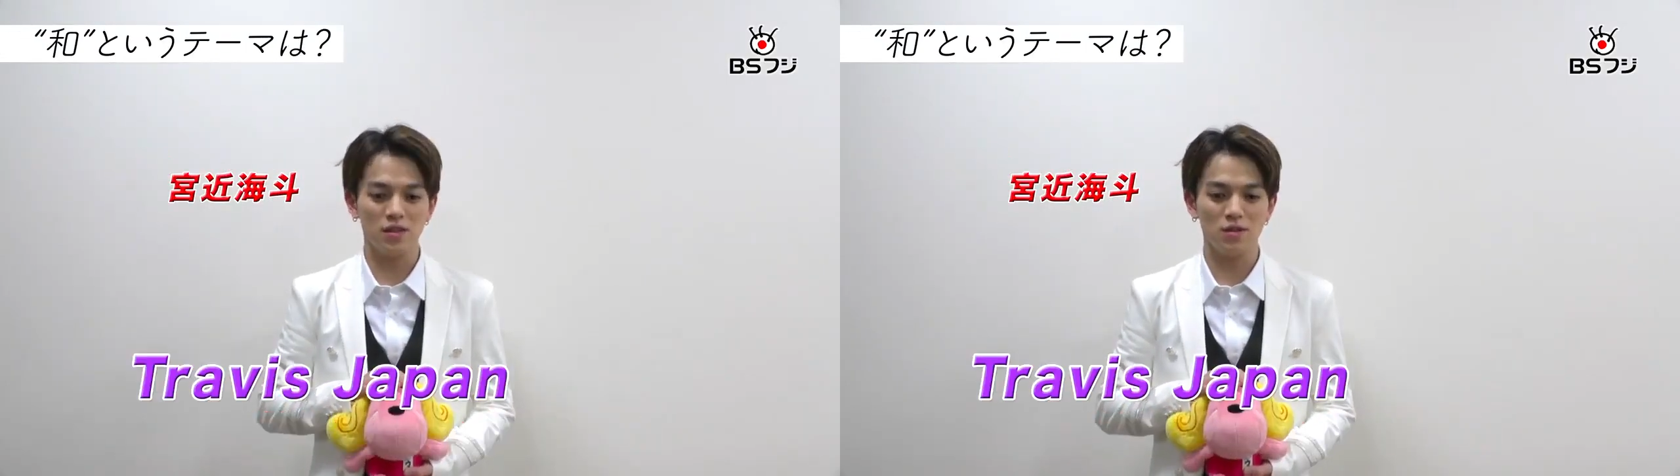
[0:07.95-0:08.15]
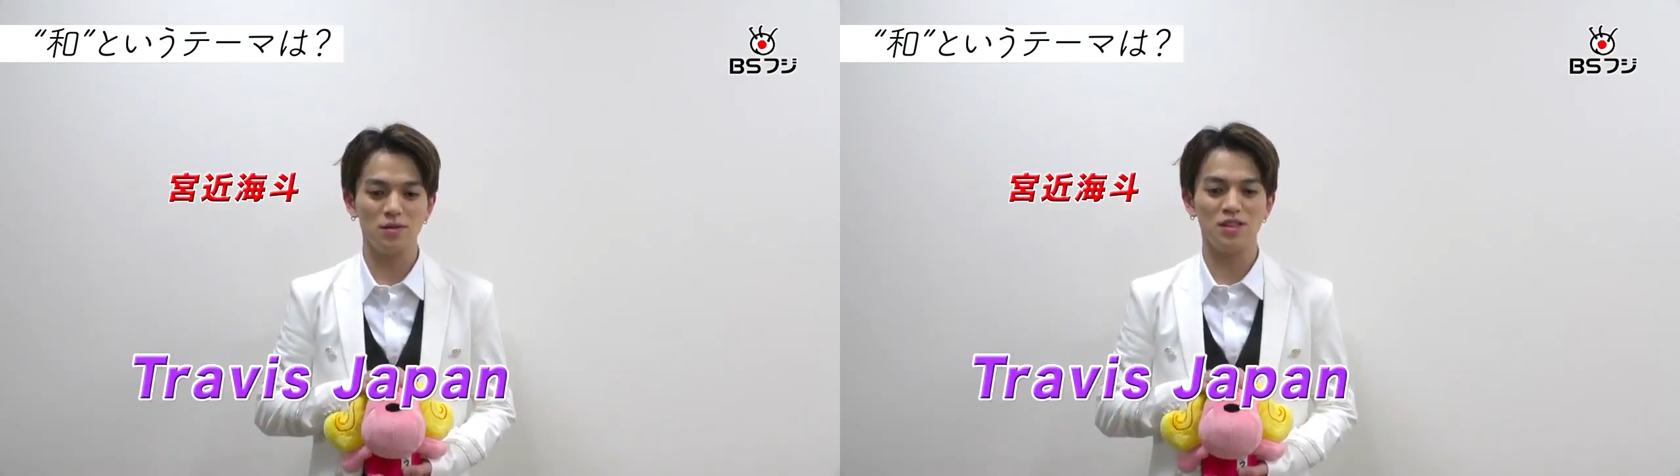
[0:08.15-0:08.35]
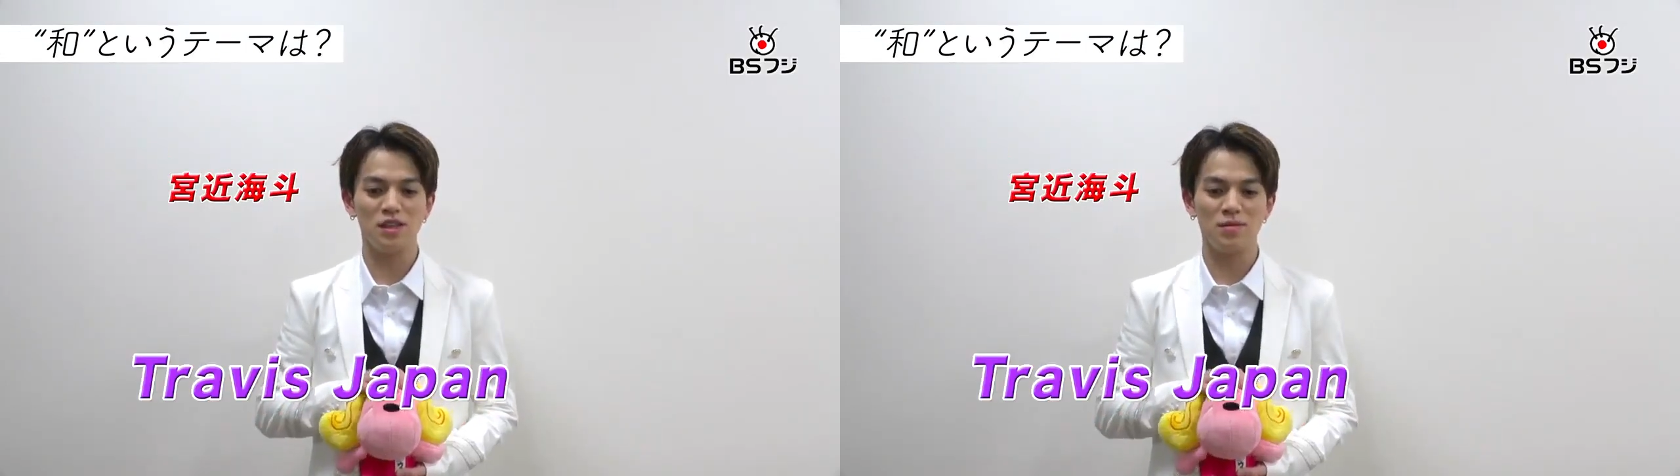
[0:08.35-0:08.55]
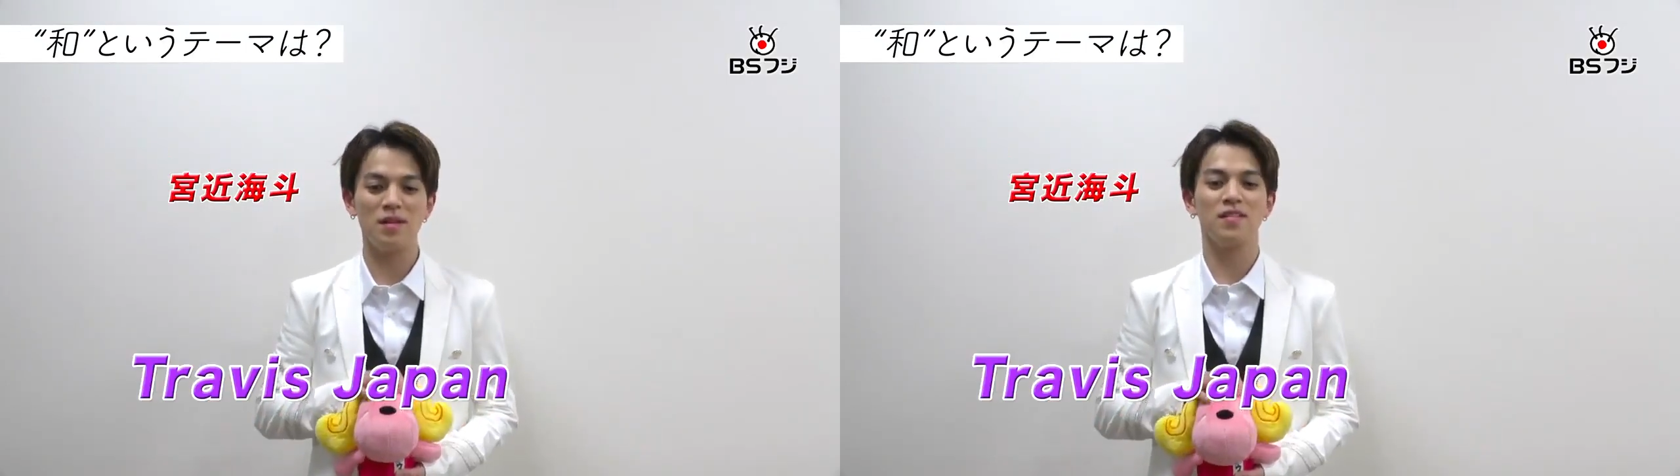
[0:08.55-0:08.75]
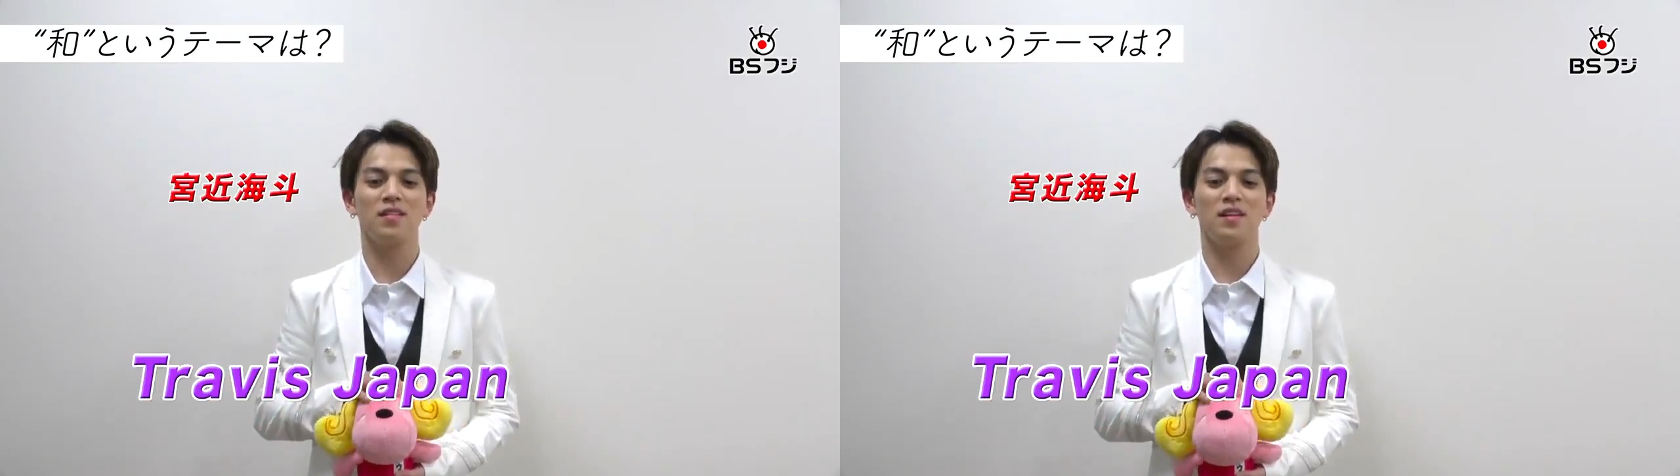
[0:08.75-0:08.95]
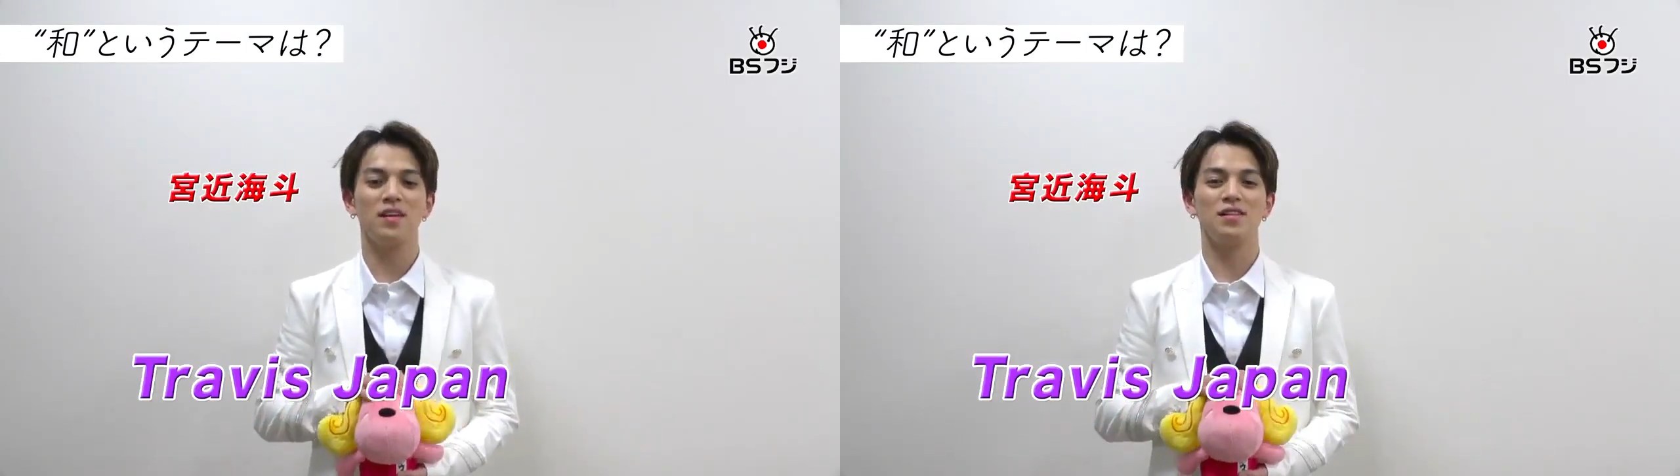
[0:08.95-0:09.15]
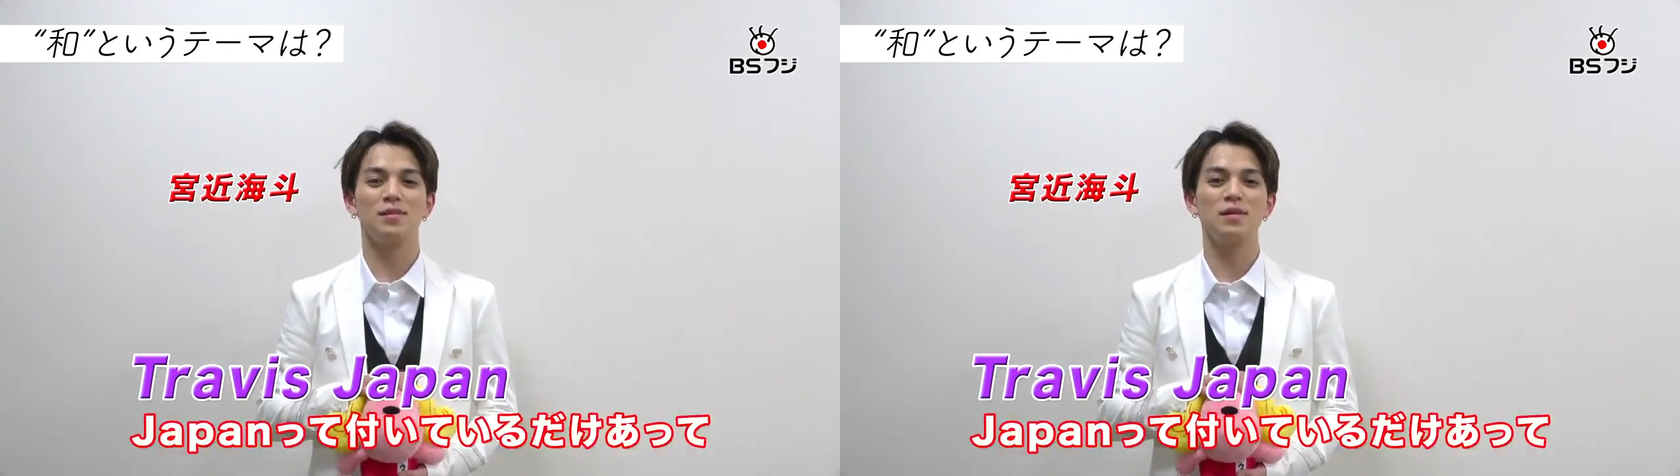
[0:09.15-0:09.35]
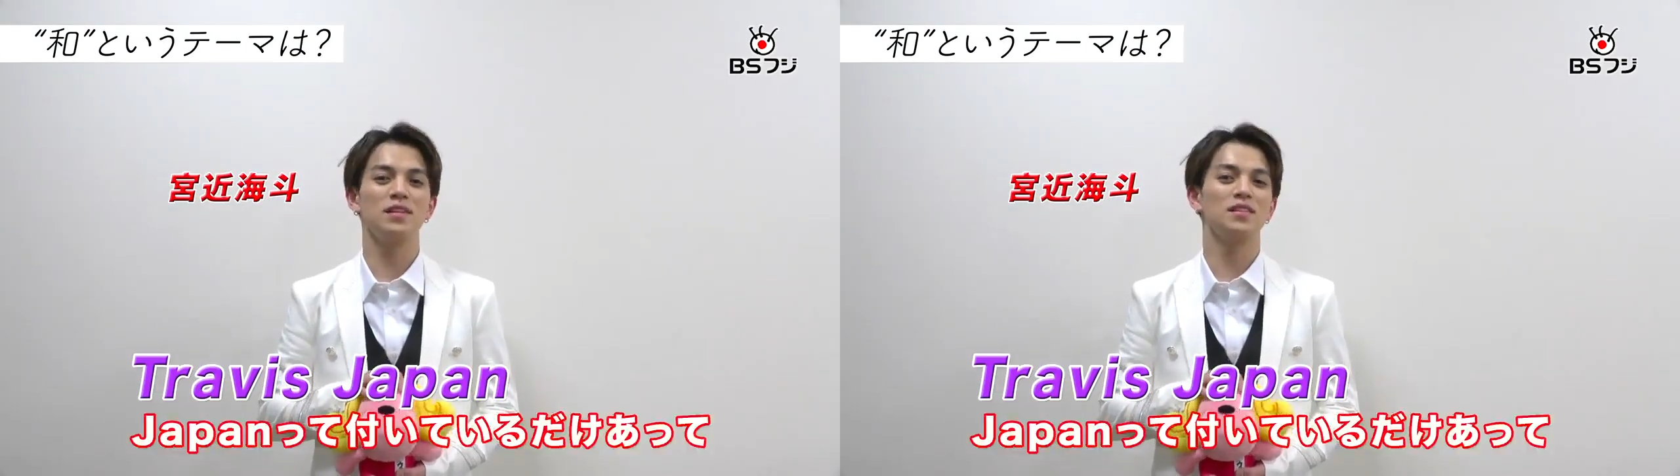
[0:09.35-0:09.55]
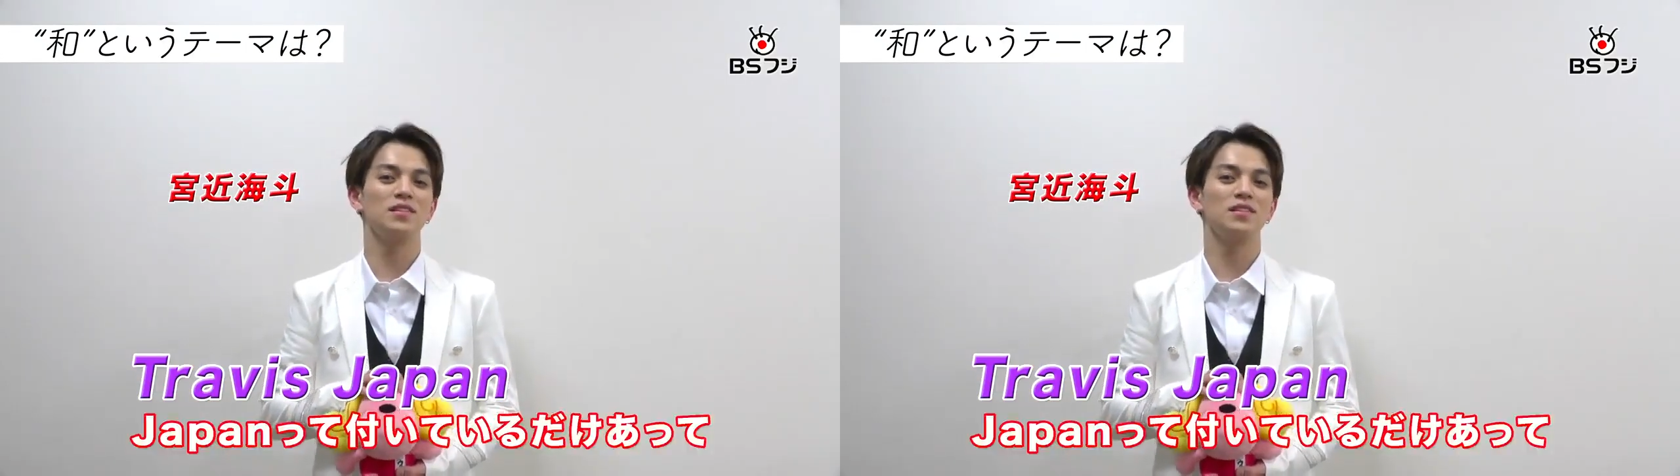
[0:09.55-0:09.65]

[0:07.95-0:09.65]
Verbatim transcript: TravisJapan っていうジャパンっ